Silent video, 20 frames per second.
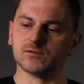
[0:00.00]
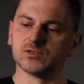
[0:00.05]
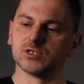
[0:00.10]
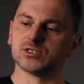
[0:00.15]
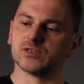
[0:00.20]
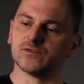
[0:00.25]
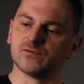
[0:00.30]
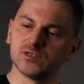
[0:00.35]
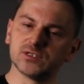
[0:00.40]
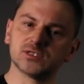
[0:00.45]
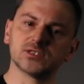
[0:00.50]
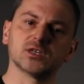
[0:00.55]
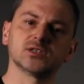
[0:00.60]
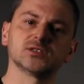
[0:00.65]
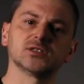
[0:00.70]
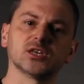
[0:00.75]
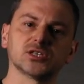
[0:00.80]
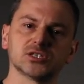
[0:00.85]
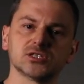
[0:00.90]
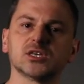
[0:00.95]

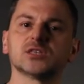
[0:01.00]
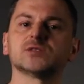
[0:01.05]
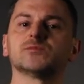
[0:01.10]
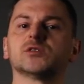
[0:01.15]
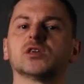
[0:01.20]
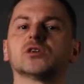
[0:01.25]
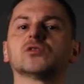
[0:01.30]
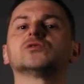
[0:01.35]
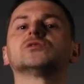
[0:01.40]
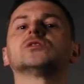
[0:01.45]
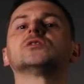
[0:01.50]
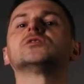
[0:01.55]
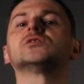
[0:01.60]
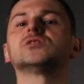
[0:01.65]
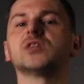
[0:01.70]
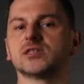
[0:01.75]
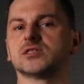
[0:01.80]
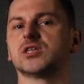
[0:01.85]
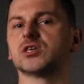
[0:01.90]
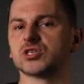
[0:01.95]
rzeczywiste zdarzenia zmieniające
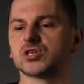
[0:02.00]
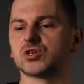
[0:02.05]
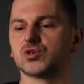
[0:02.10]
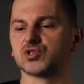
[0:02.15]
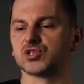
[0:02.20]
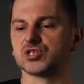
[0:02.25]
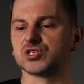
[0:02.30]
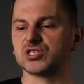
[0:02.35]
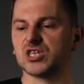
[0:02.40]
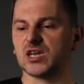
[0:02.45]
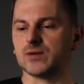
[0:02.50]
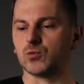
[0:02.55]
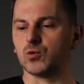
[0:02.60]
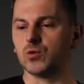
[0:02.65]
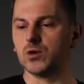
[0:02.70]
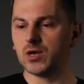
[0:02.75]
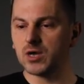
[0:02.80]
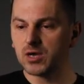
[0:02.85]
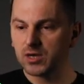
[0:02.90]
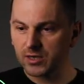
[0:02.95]
stan naszego systemu